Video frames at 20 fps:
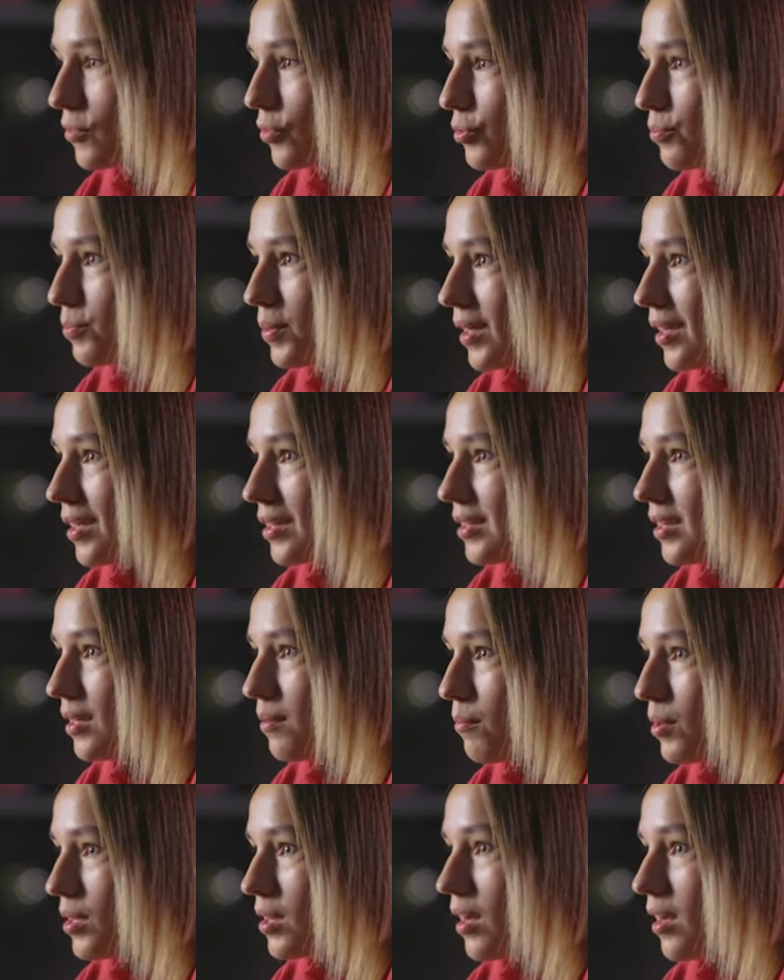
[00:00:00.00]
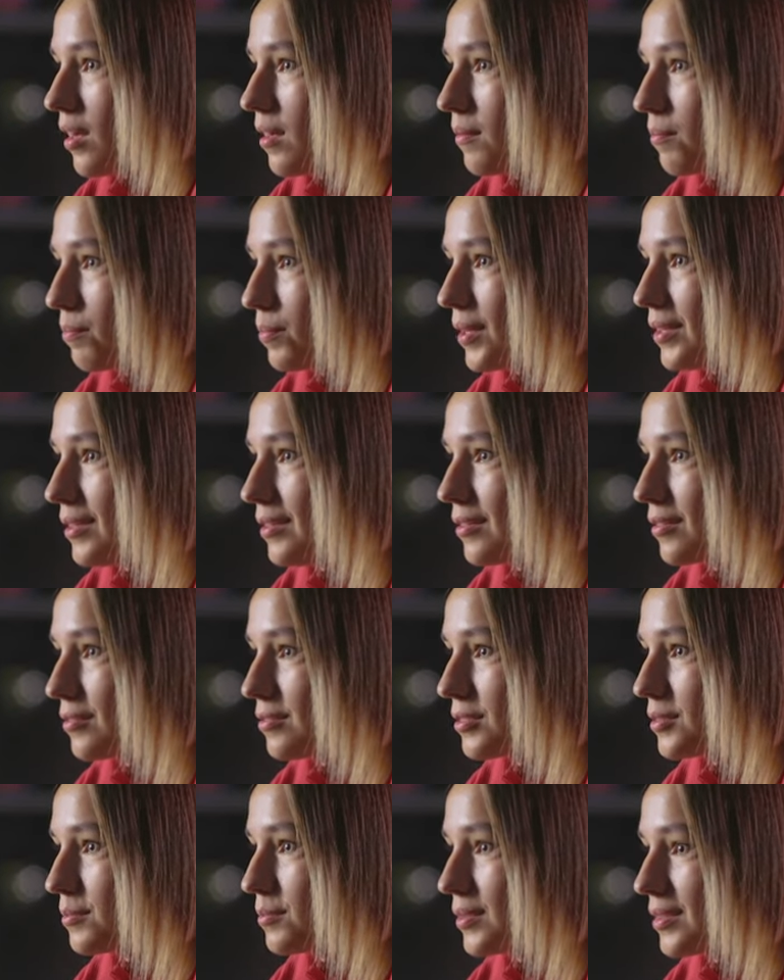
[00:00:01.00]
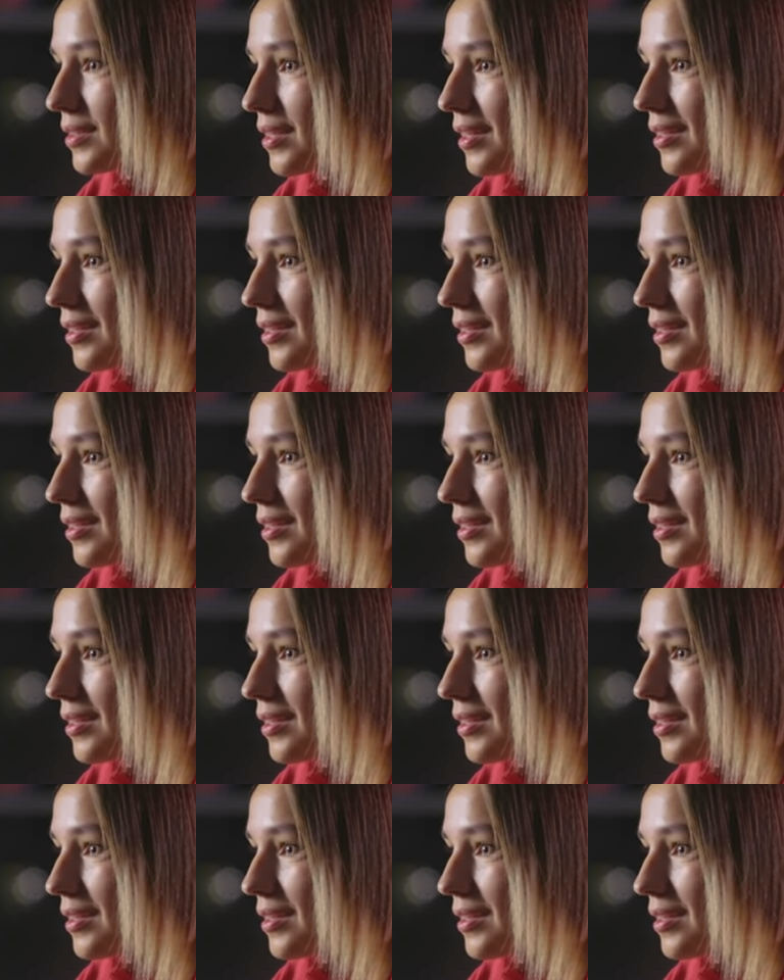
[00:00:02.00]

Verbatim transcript: Вот пока не было, планировалось бы